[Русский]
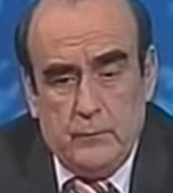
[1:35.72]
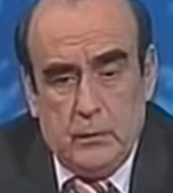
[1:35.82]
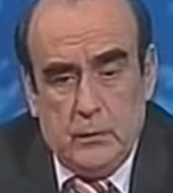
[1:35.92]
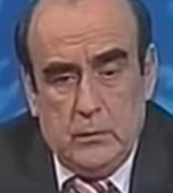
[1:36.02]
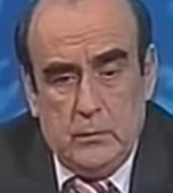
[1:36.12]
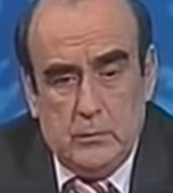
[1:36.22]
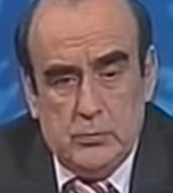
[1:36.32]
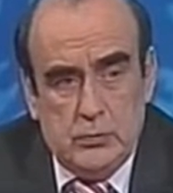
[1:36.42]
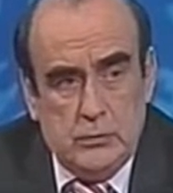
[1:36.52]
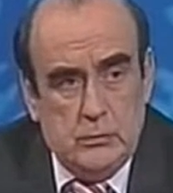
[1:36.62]
и
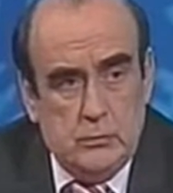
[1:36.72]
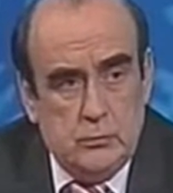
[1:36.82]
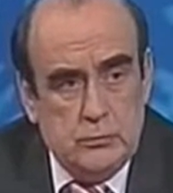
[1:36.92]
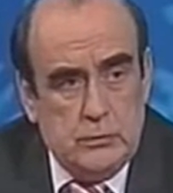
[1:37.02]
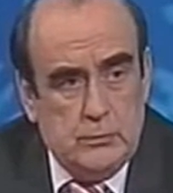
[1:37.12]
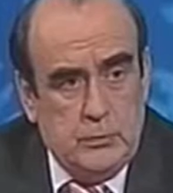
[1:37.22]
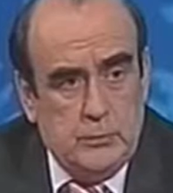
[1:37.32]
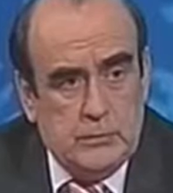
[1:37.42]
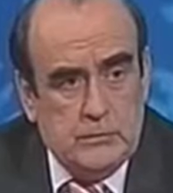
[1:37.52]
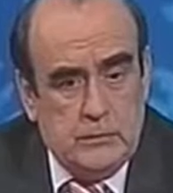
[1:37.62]
необычайно остро были
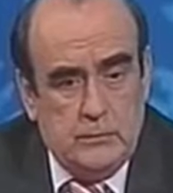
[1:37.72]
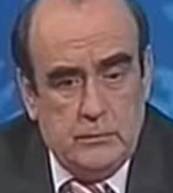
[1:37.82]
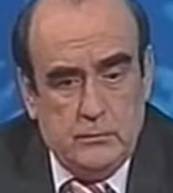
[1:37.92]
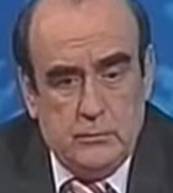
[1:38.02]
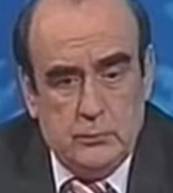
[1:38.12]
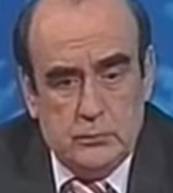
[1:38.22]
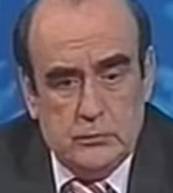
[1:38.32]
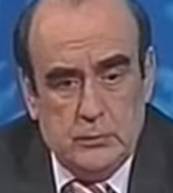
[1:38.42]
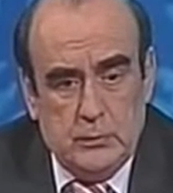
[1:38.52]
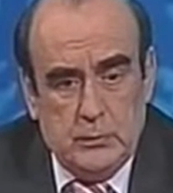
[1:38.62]
поставлены
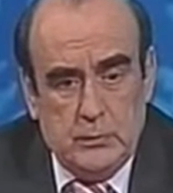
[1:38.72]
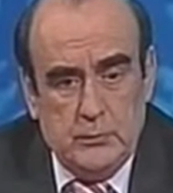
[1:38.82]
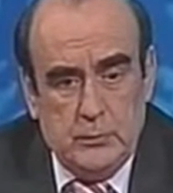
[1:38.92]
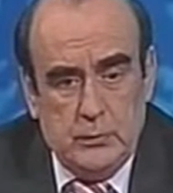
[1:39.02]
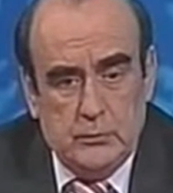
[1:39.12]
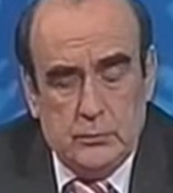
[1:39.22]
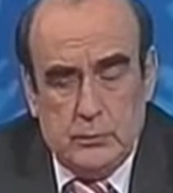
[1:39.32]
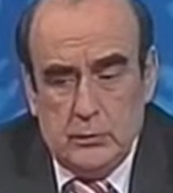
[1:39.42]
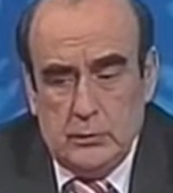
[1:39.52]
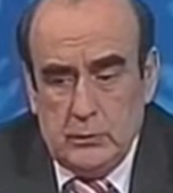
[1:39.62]
вопросы, по крайней мере, вот
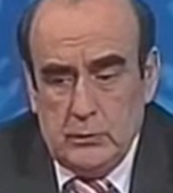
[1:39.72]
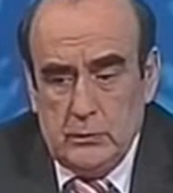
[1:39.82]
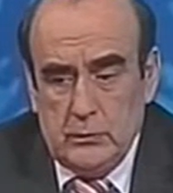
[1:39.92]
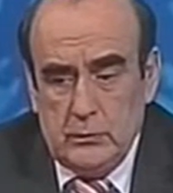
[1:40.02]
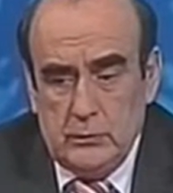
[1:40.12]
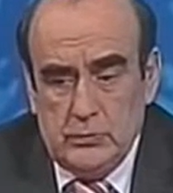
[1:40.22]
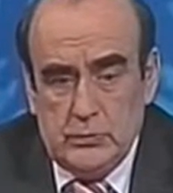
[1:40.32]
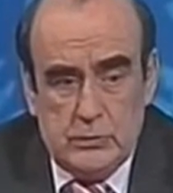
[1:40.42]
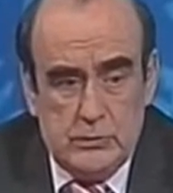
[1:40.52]
когда читаешь